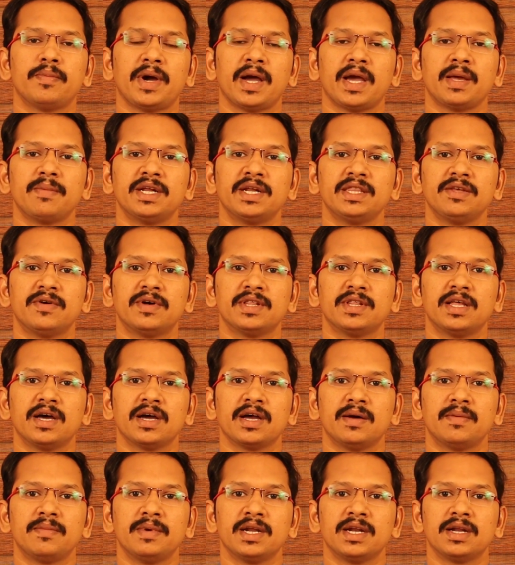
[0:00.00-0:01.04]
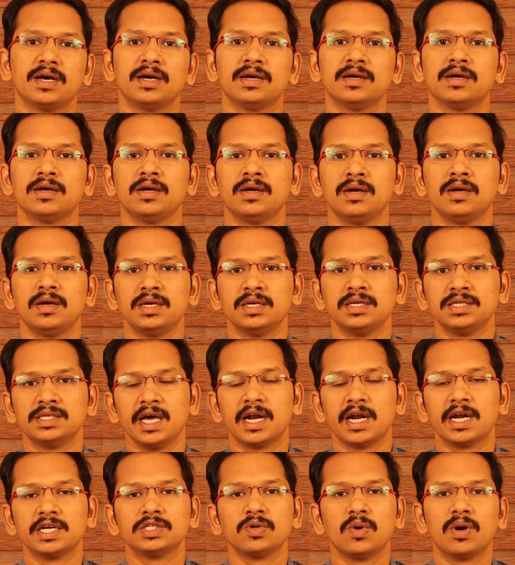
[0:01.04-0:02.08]
பயன்படுத்தி வந்தாங்க அப்படின்னா
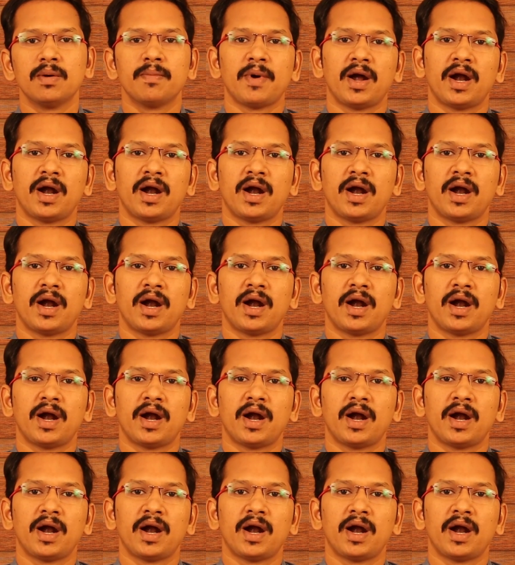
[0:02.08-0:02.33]
சேர சோழ